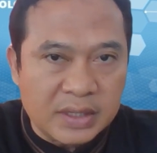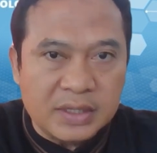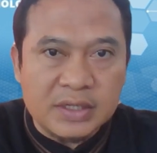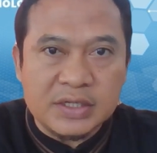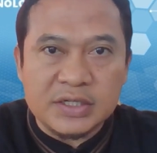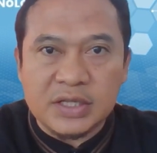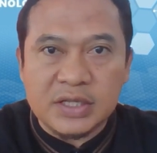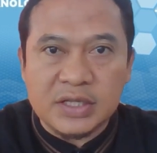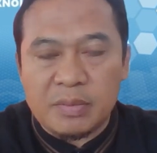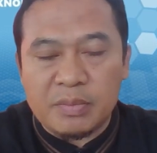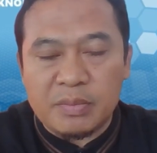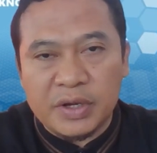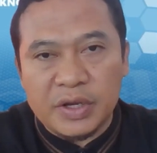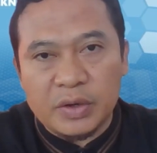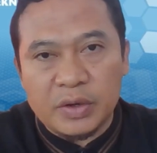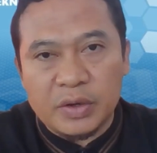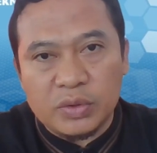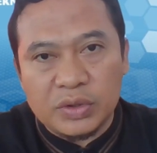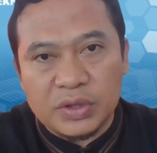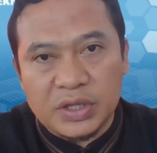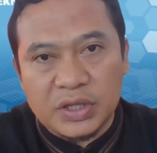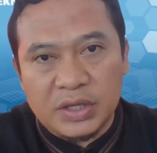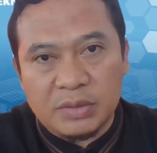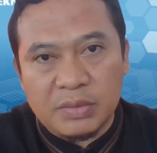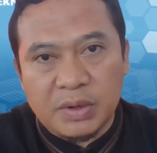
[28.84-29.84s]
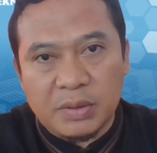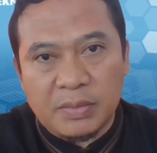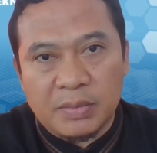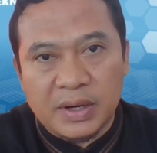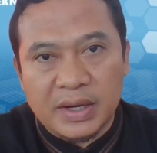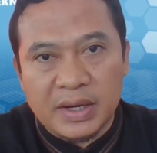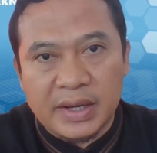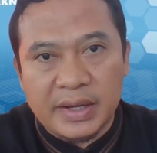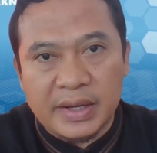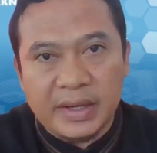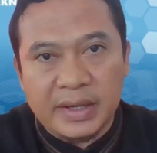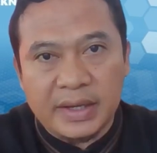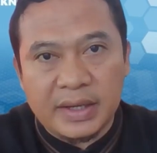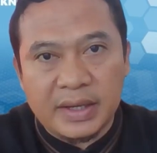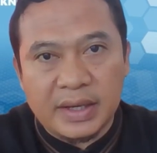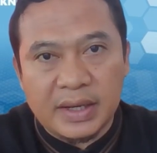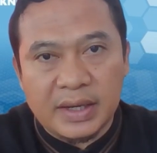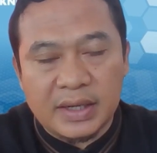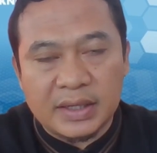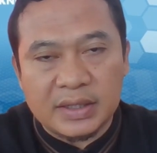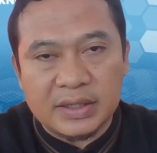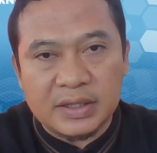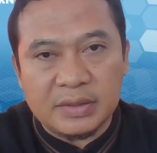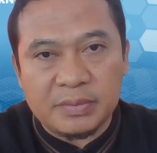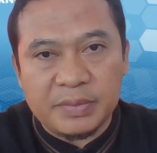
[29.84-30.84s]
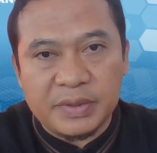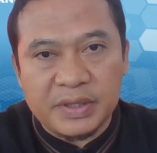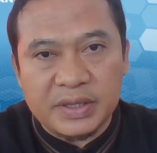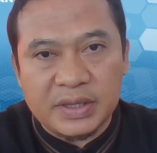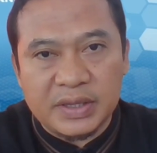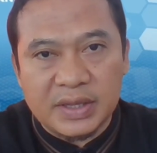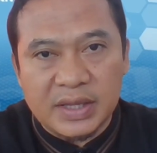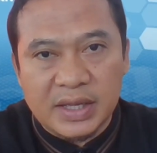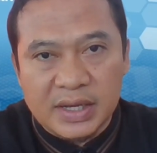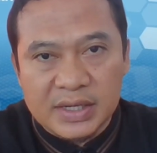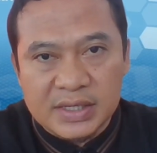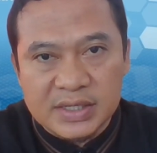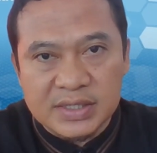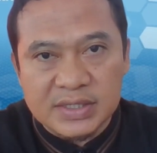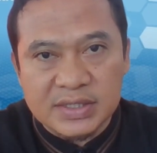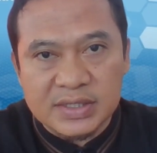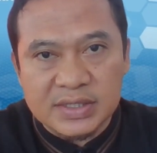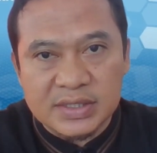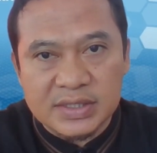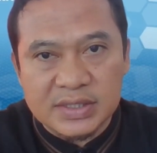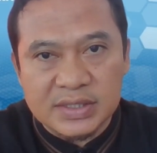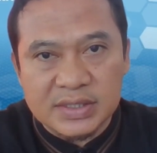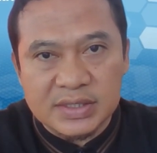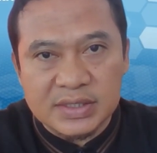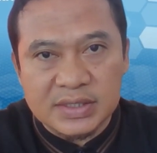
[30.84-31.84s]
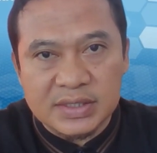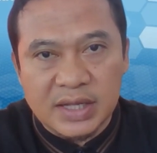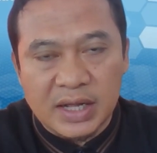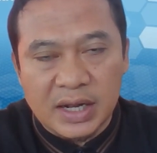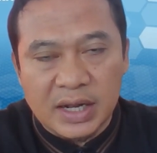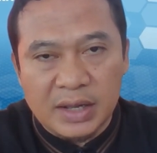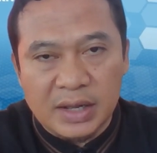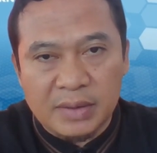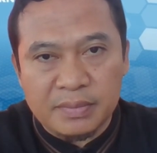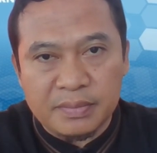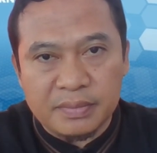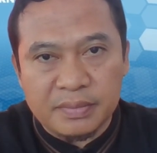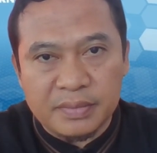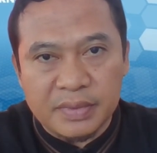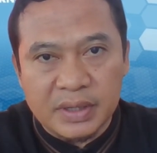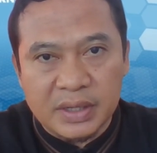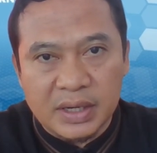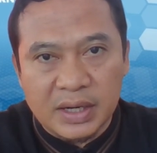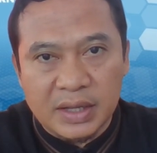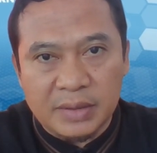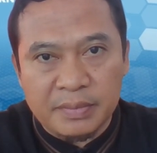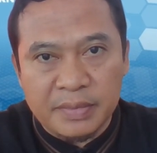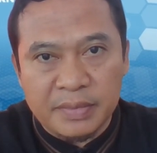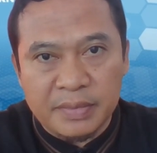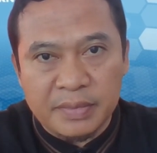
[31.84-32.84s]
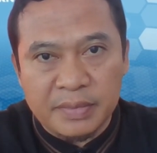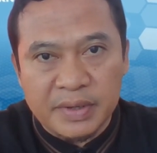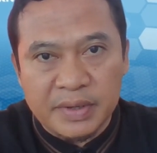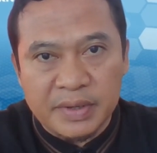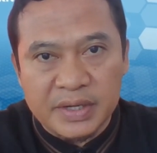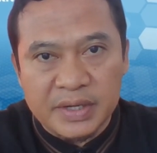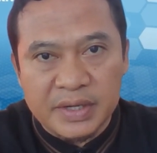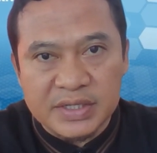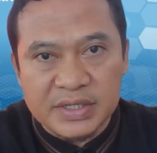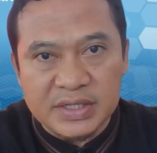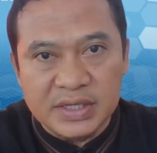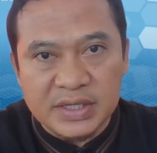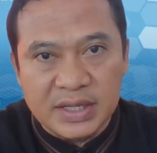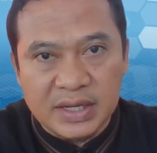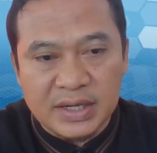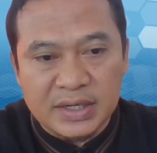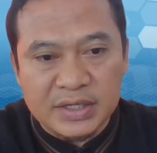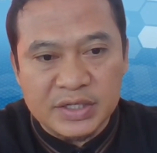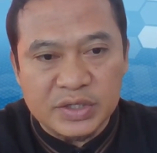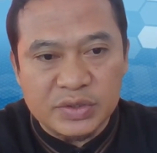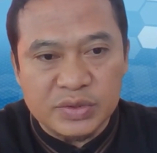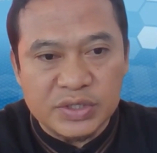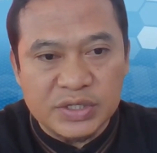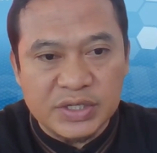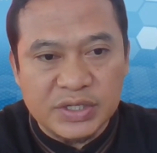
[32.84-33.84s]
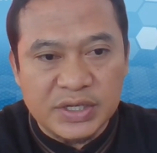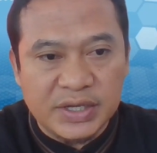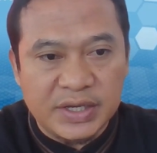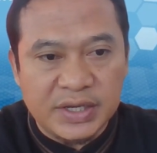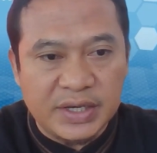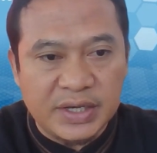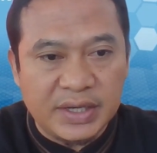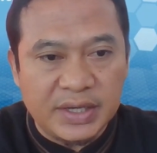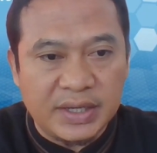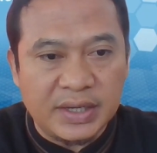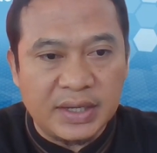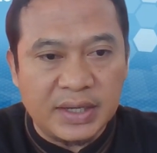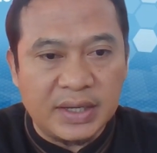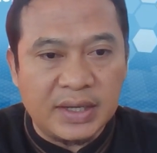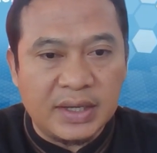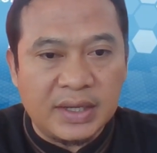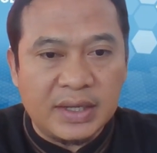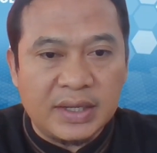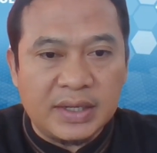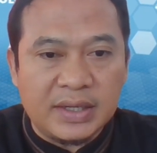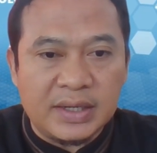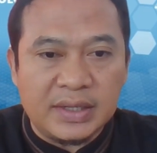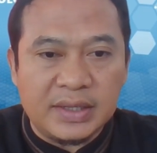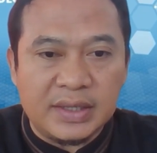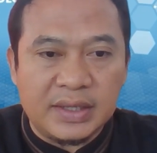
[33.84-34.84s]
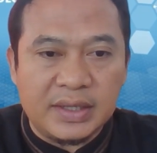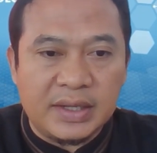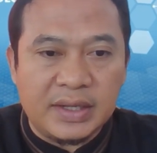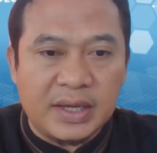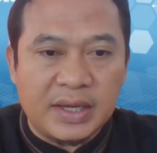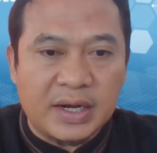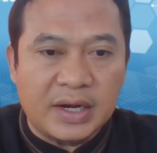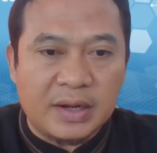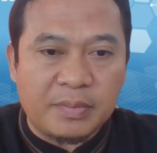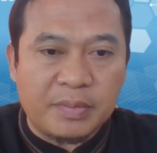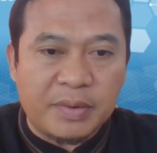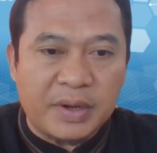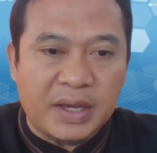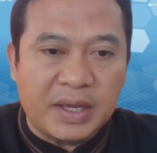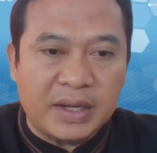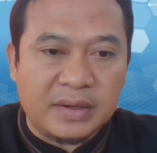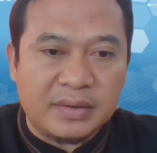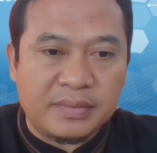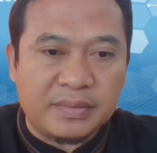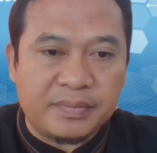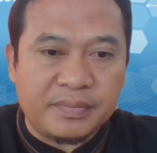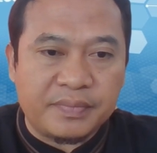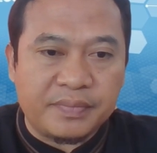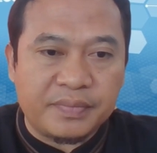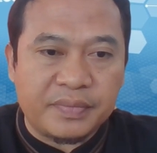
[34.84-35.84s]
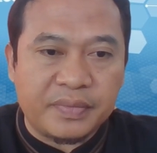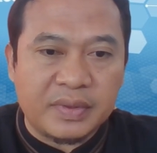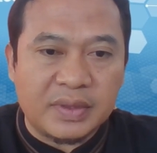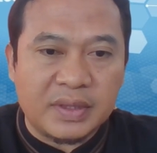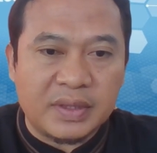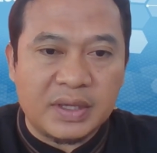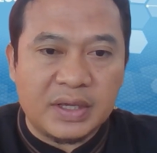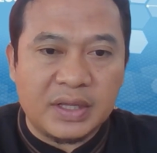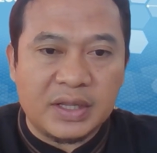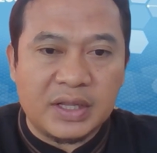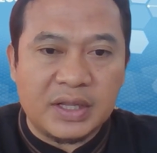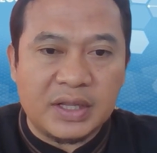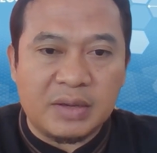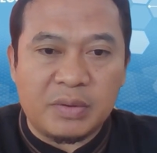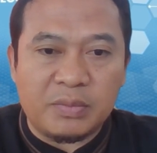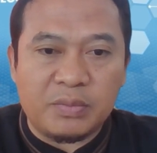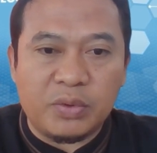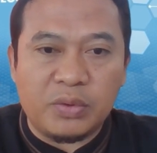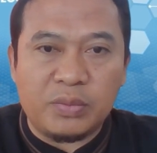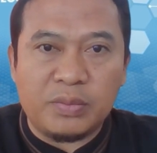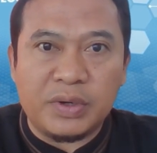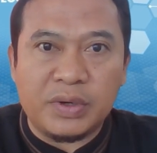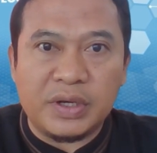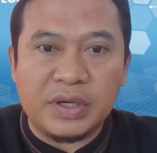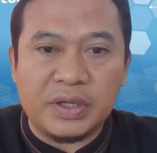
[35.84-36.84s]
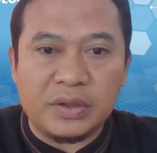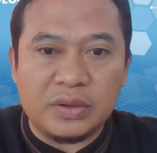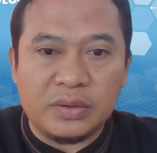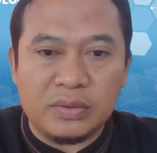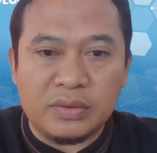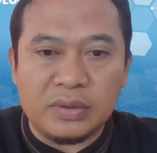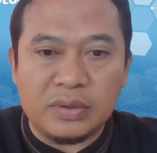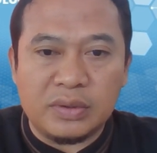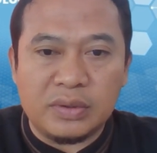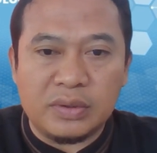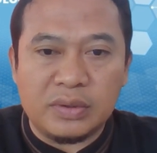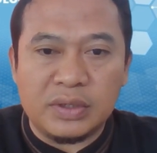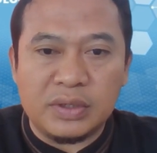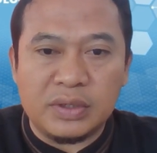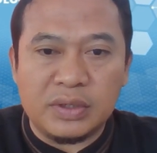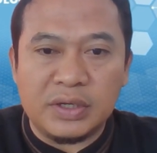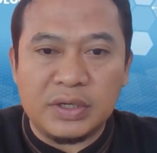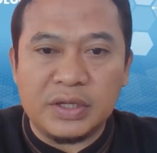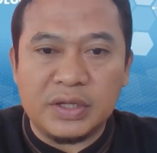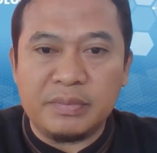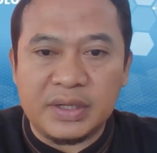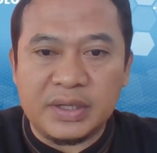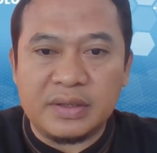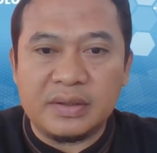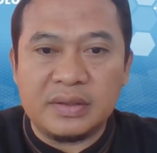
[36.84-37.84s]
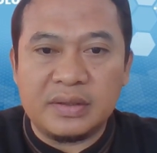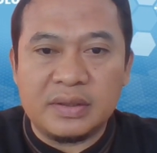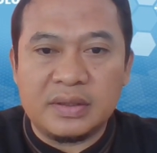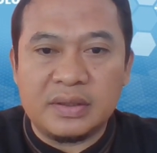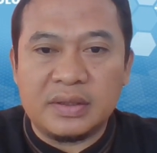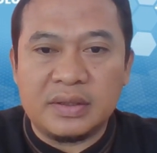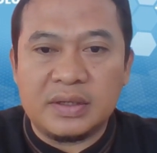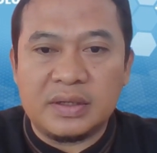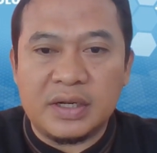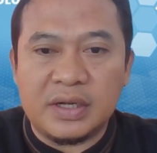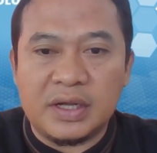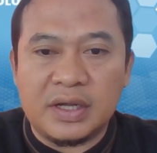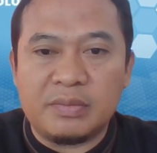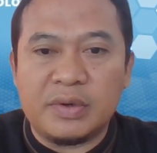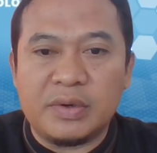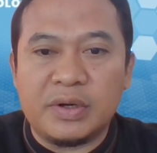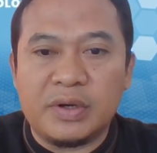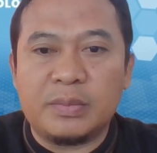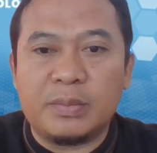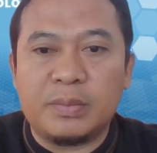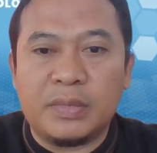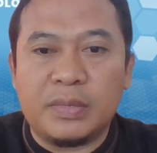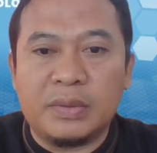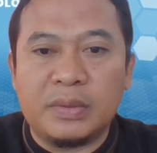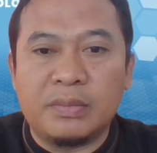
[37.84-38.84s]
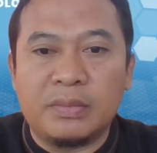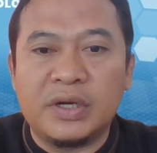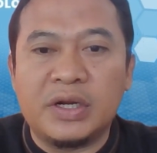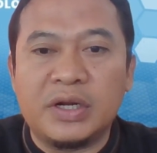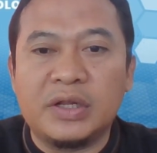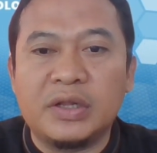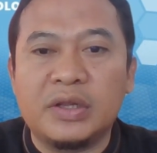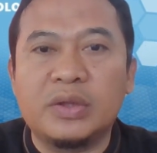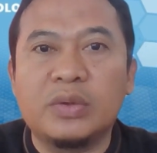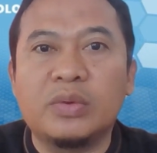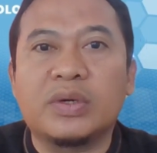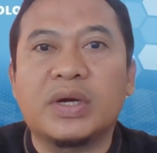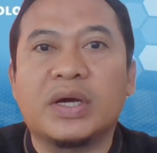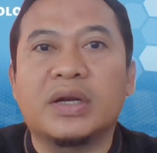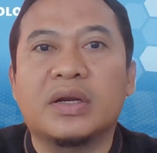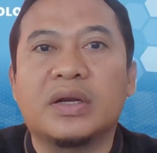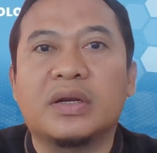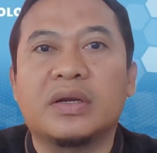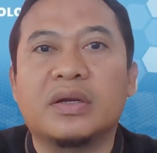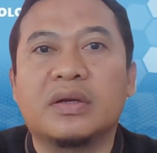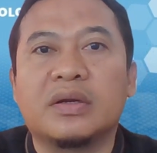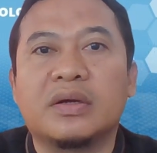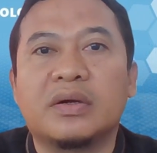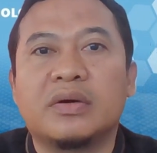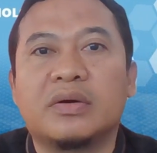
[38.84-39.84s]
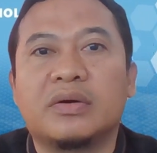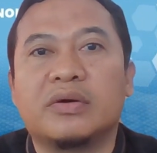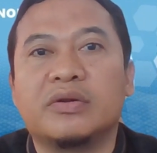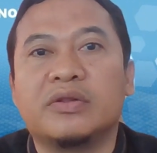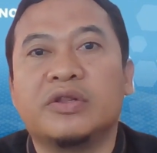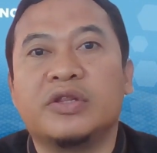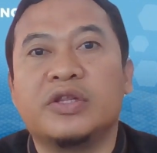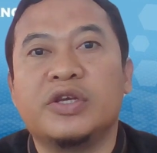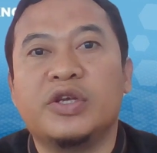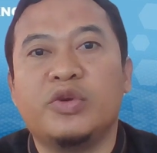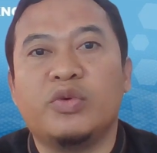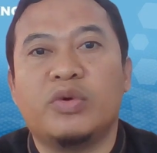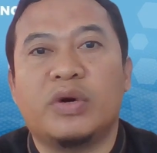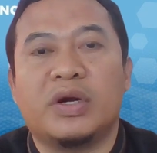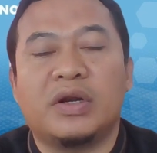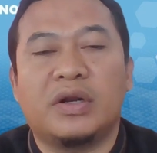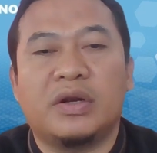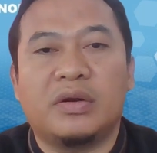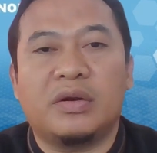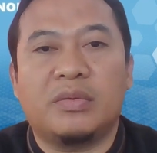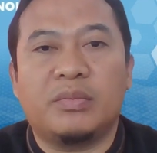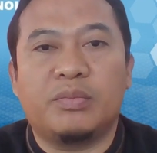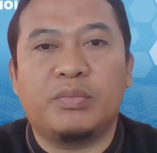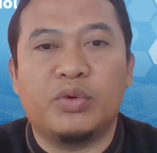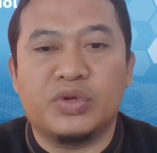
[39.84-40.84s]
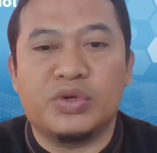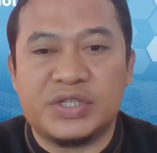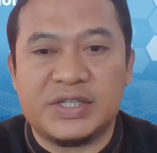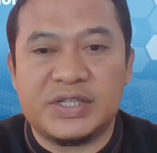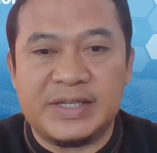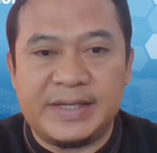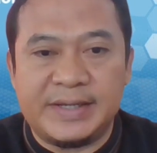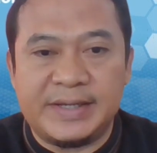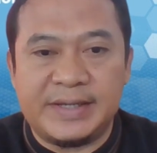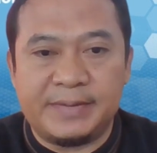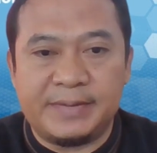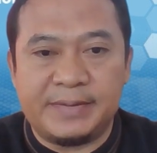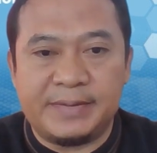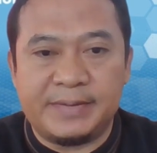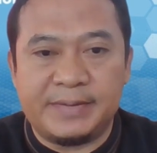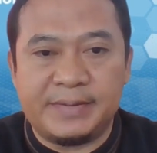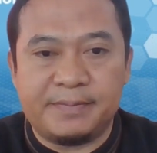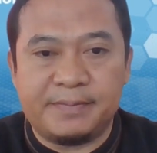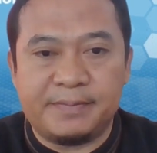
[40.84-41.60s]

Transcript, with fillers: Setelah mengikuti berbagai aktivitas dalam LMS kita dan diskusi. Jadi diharapkan kita mampu menghitung limit dan menentukan kekontinuan fungsi.